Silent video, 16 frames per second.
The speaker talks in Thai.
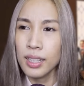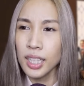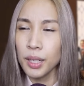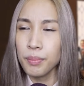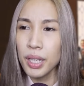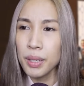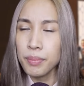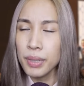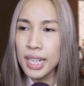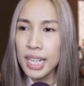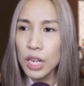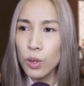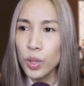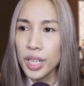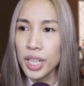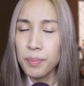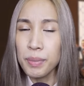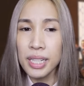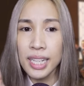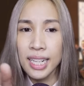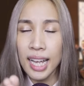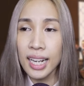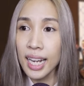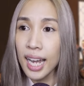ทำไมมะเดวีไม่ได้
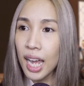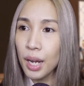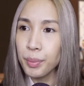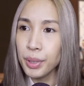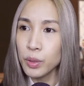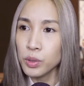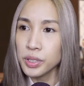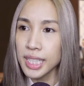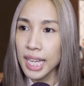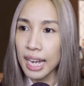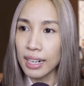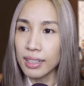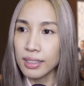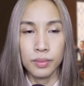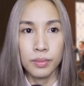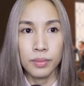นั่งข้างมโนศักดิ์